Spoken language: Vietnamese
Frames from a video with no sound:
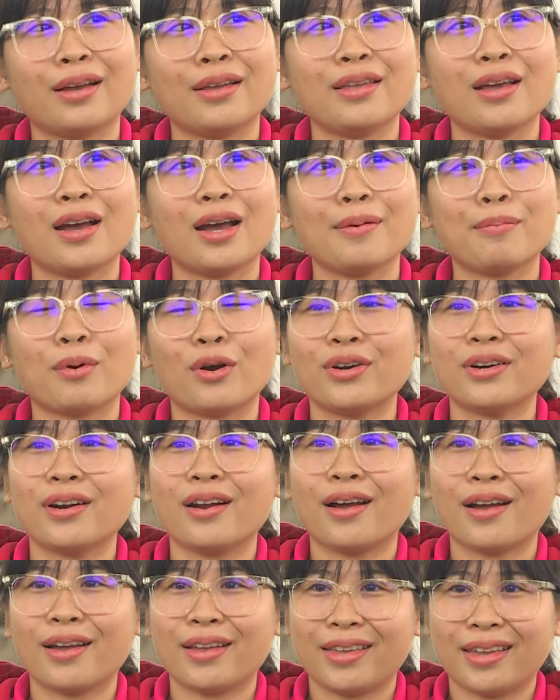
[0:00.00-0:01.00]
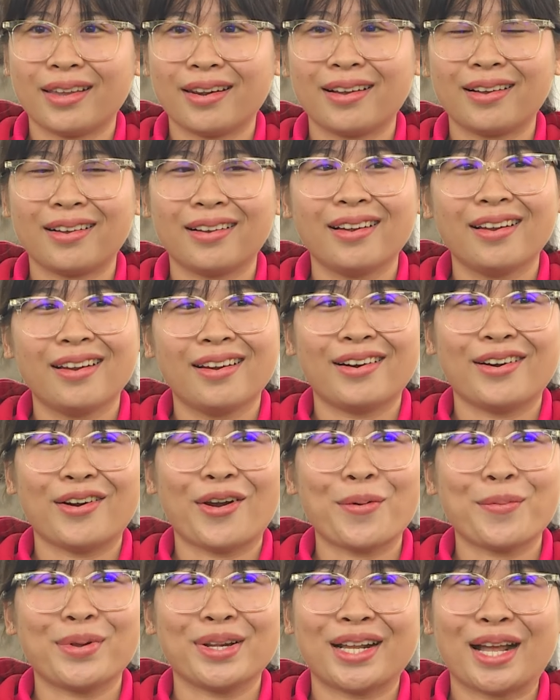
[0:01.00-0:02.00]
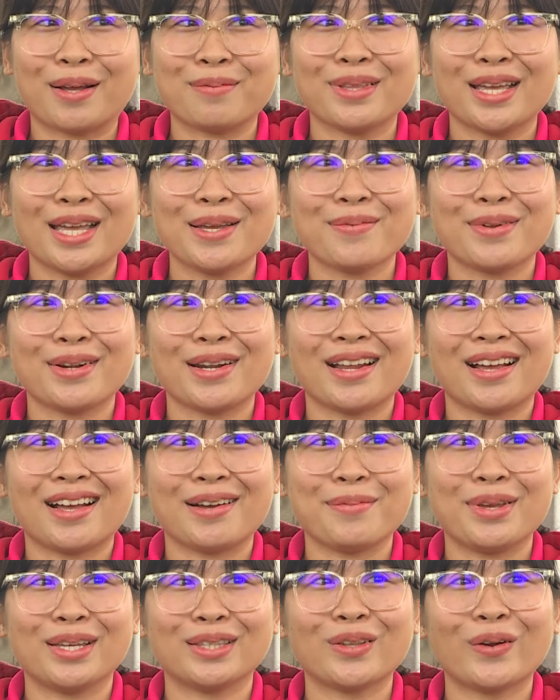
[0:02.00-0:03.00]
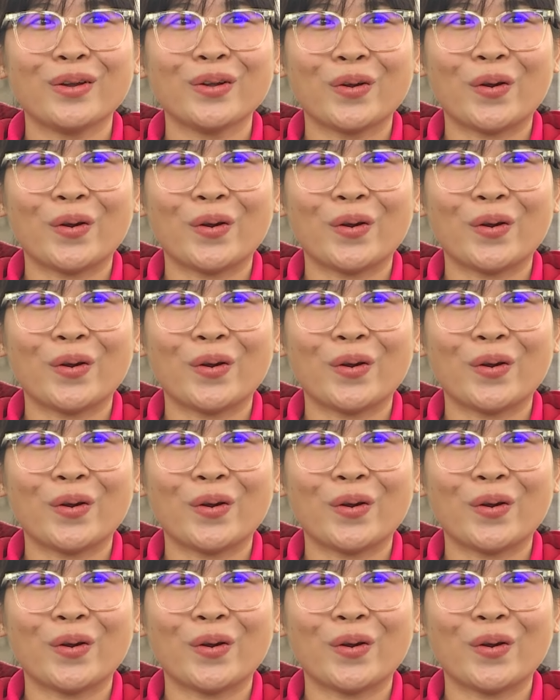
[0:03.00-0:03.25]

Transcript: thế giới bỏ rơi vậy đó. Rồi mình cảm thấy mình là bị tối